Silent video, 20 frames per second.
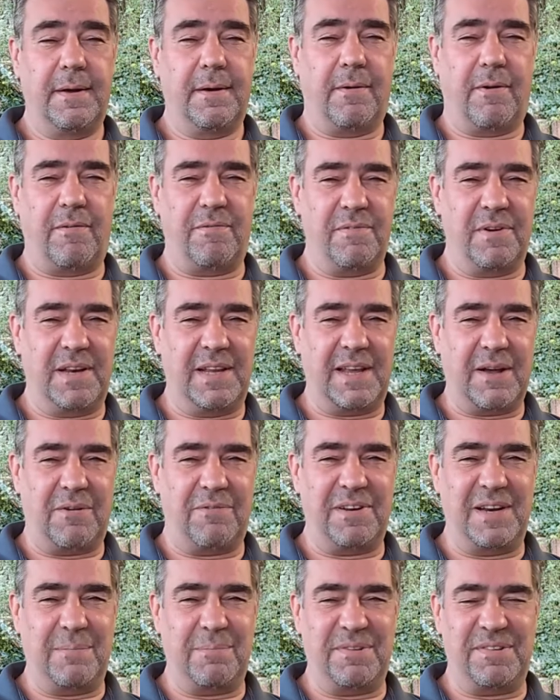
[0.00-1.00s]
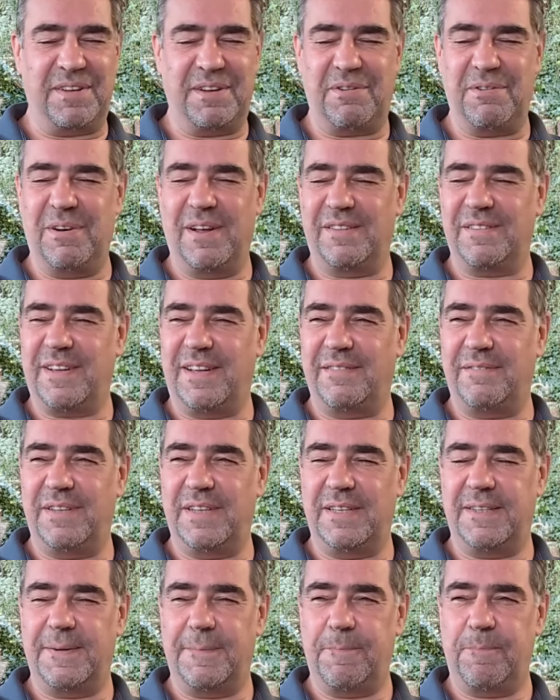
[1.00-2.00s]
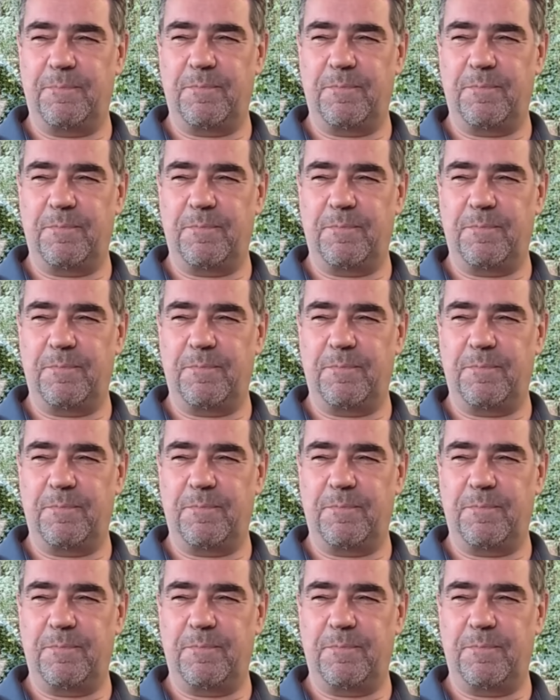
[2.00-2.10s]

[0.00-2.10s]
hoffentlich auch wieder ein bisschen kühler sein wird